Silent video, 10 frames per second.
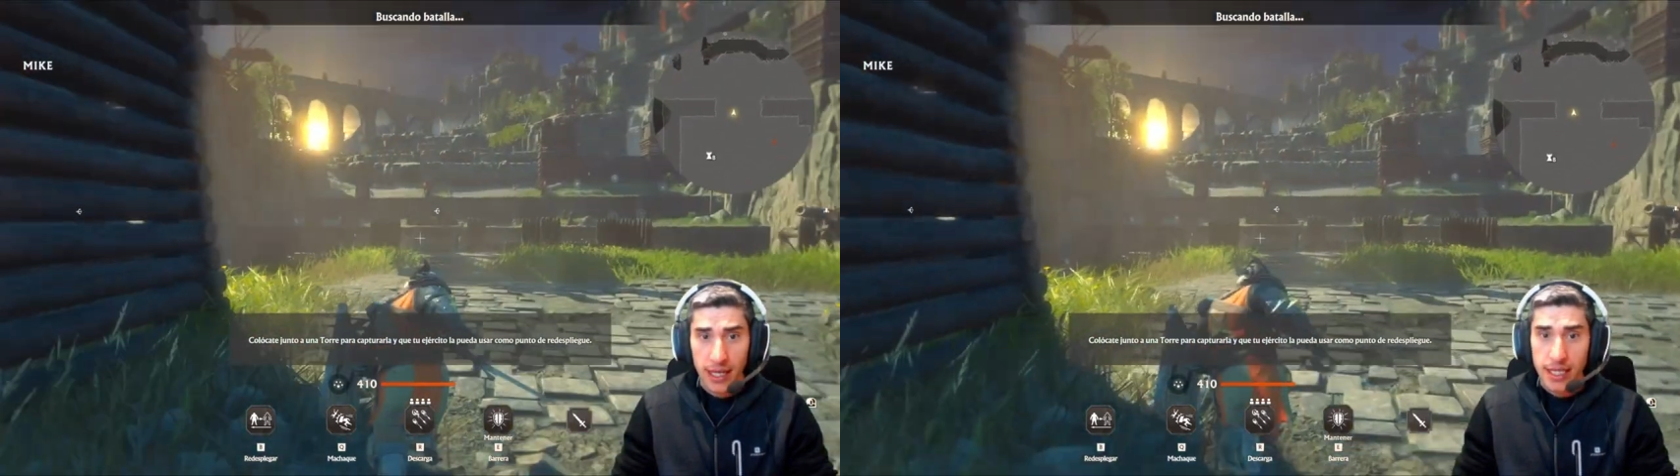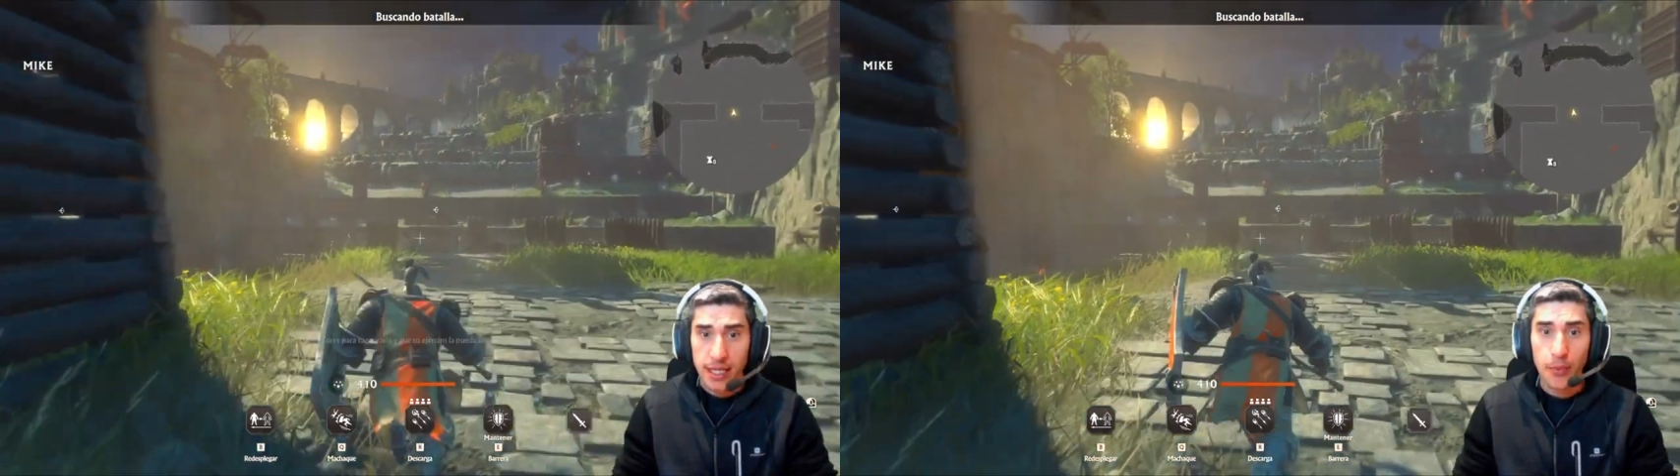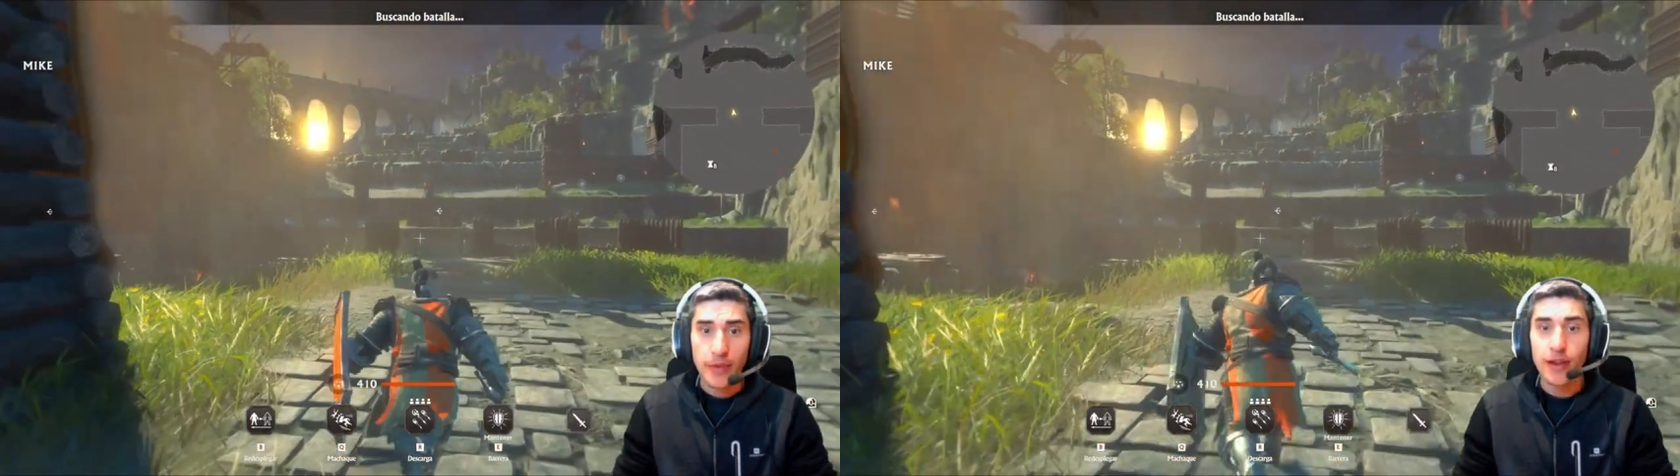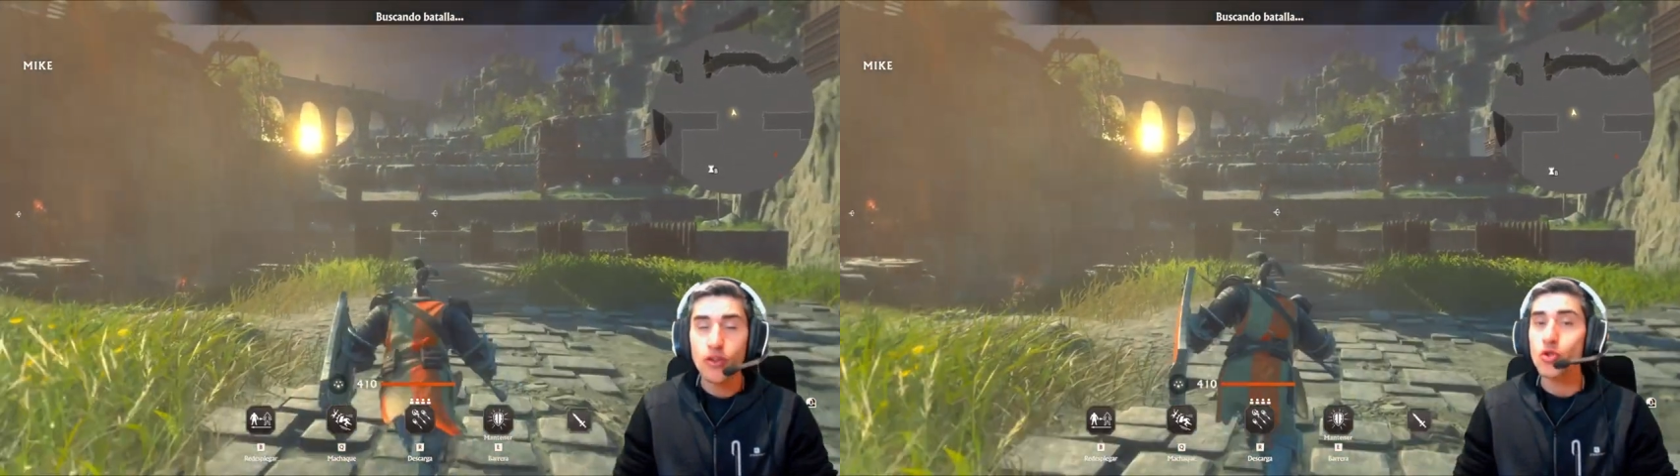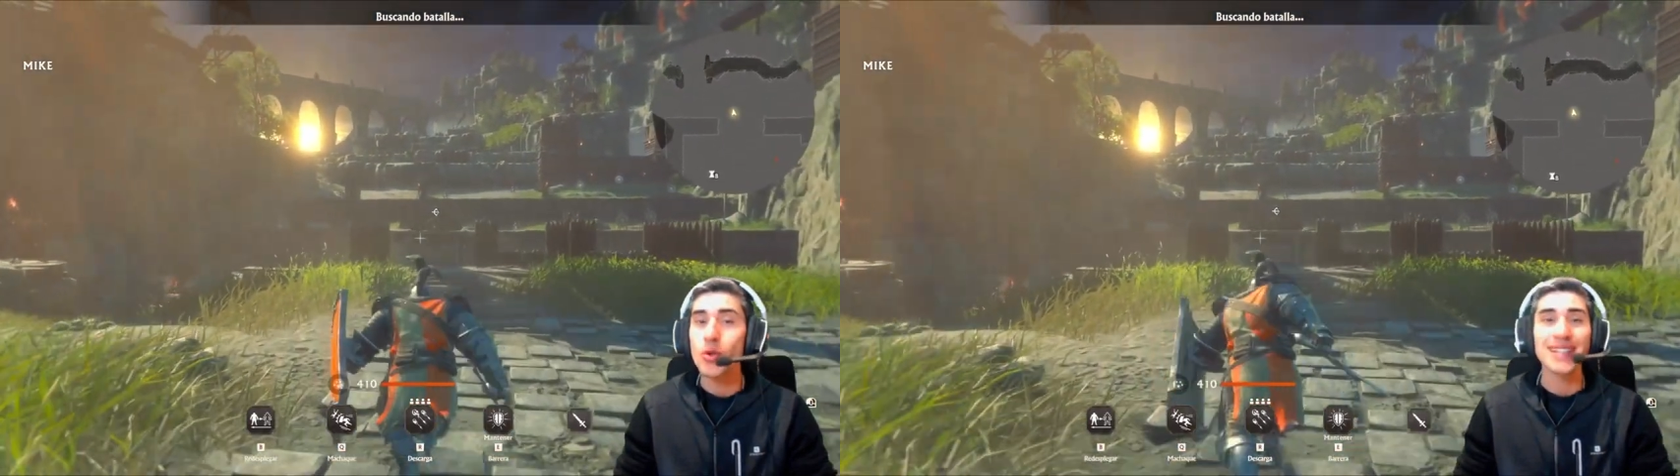Se pueden
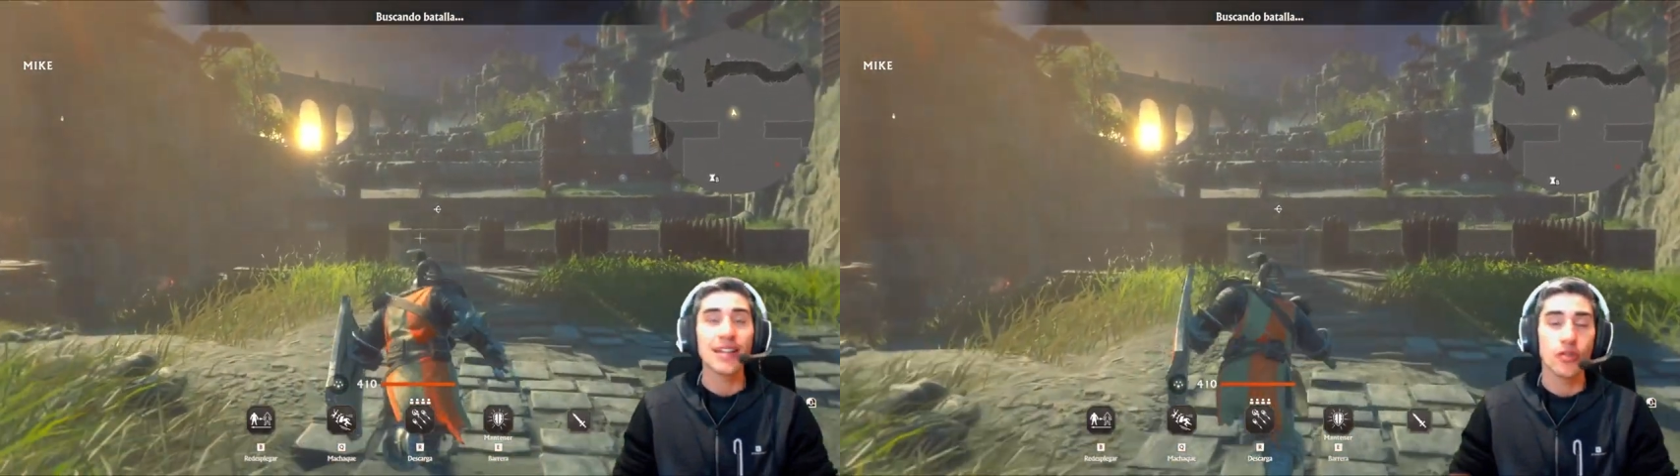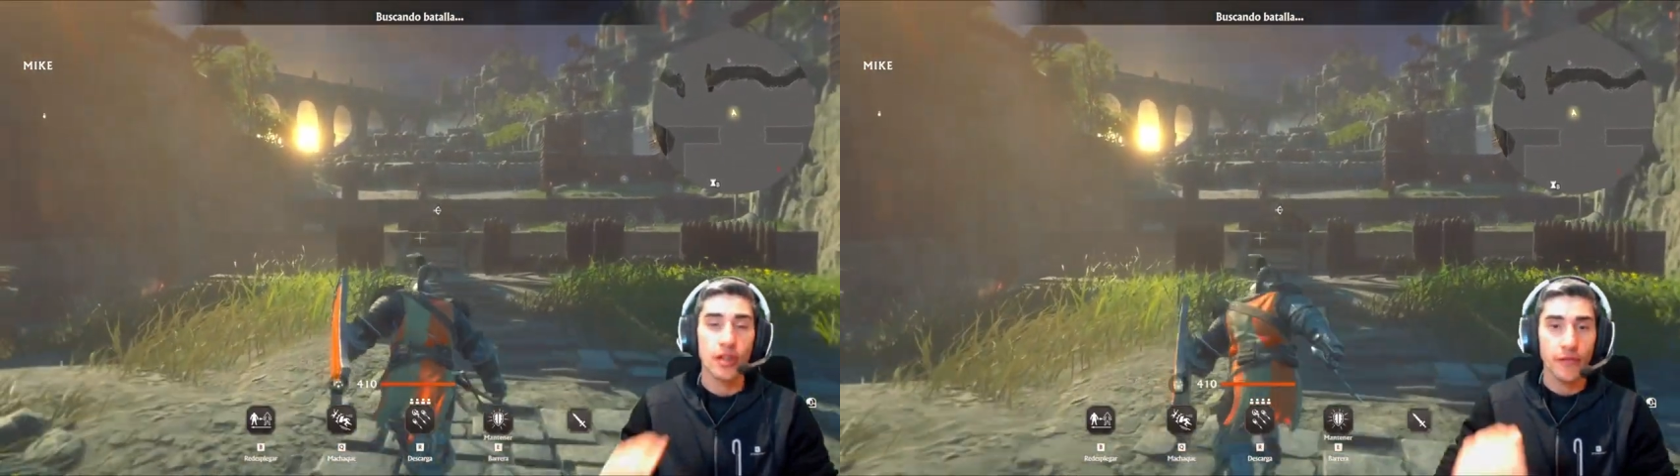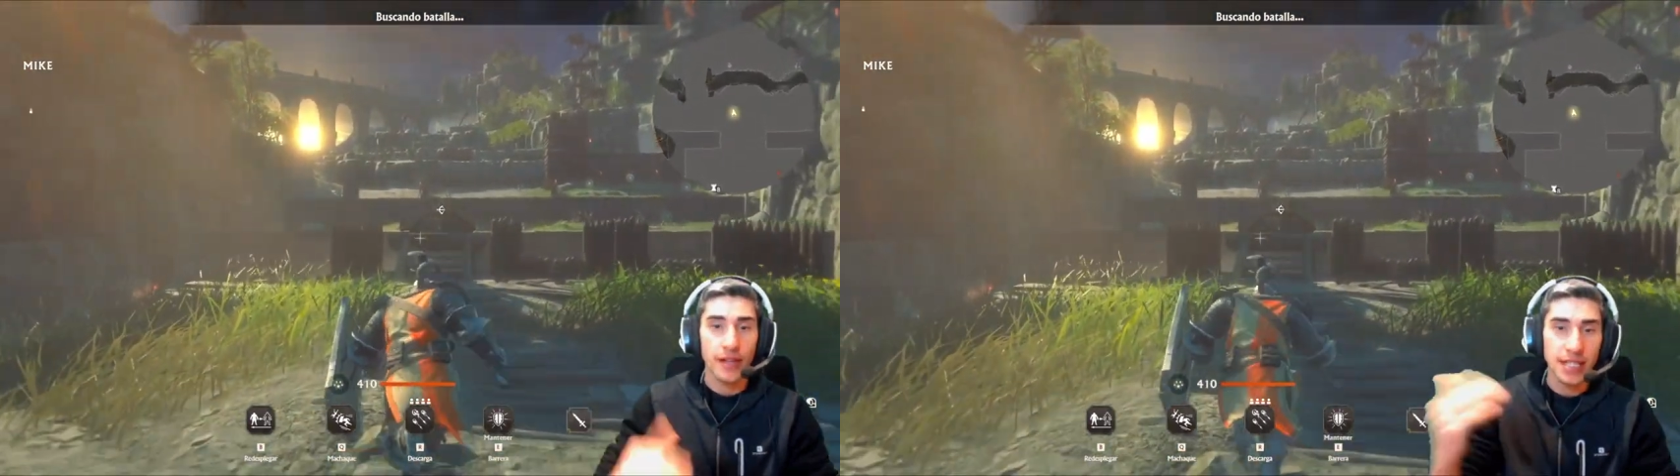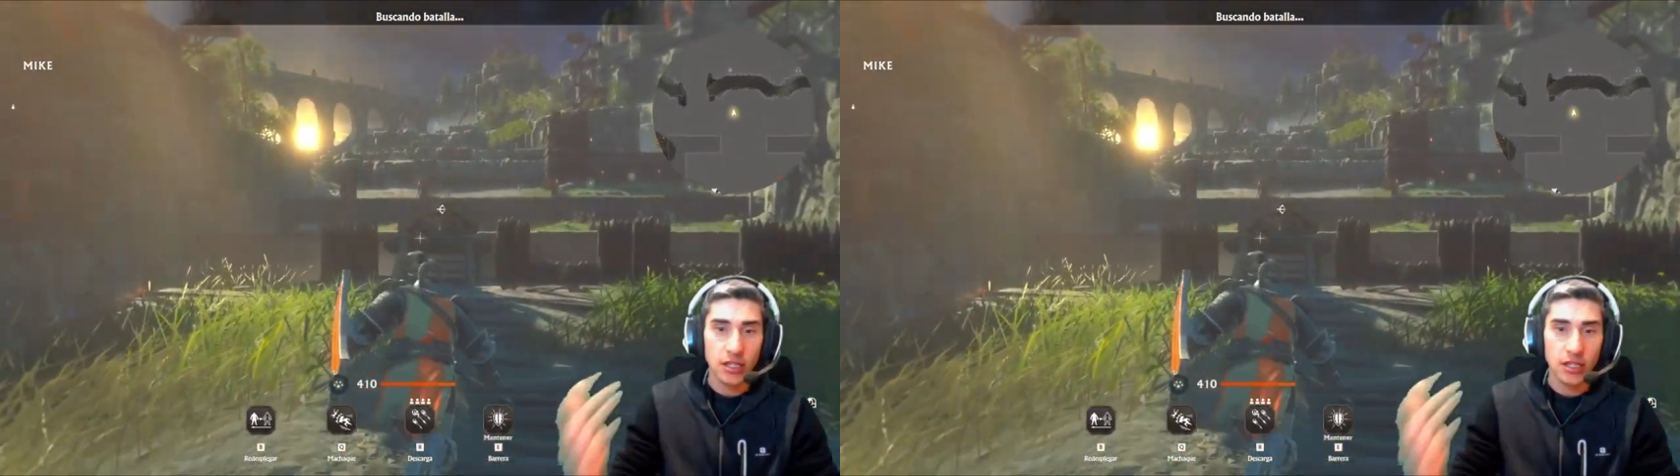construir tanto defensas